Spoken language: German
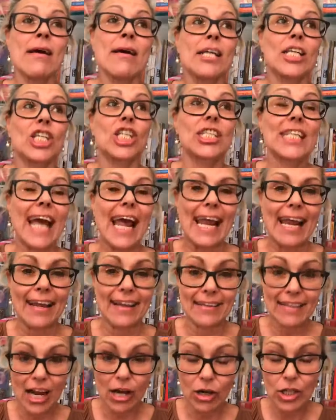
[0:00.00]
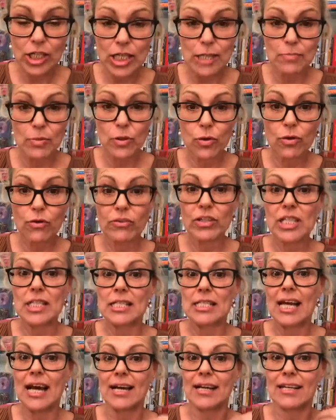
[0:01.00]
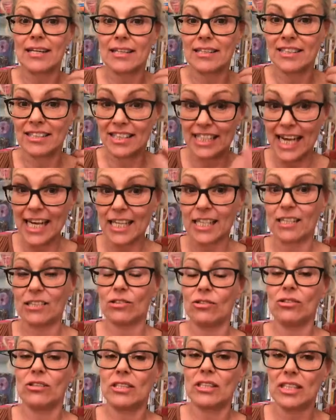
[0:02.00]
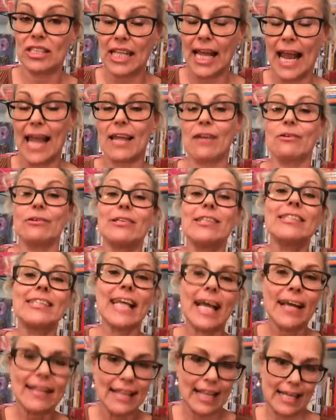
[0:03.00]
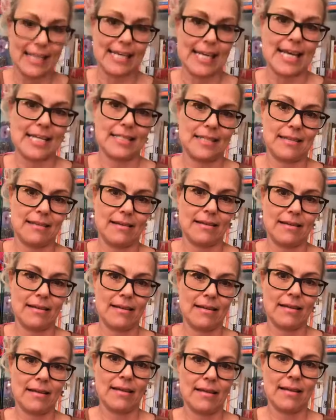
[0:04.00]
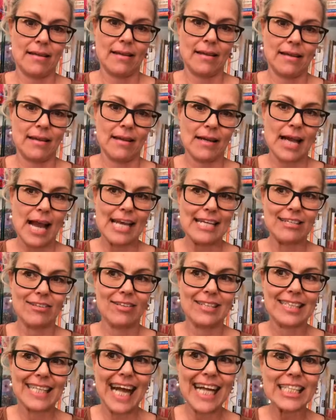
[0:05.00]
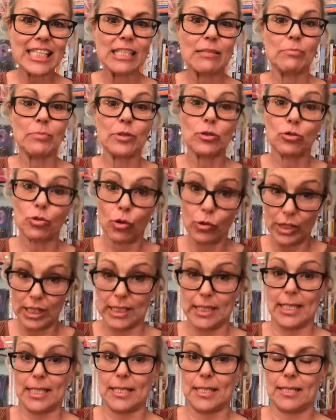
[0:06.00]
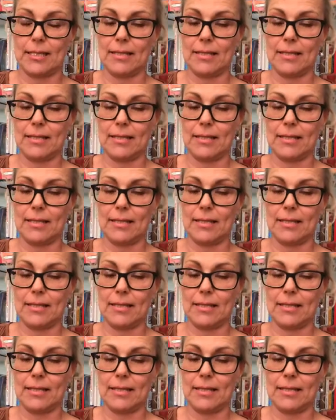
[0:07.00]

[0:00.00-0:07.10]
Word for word: steigt auch das Bedürfnis nach Sex und Nähe und Zärtlichkeit. Also das bedeutet,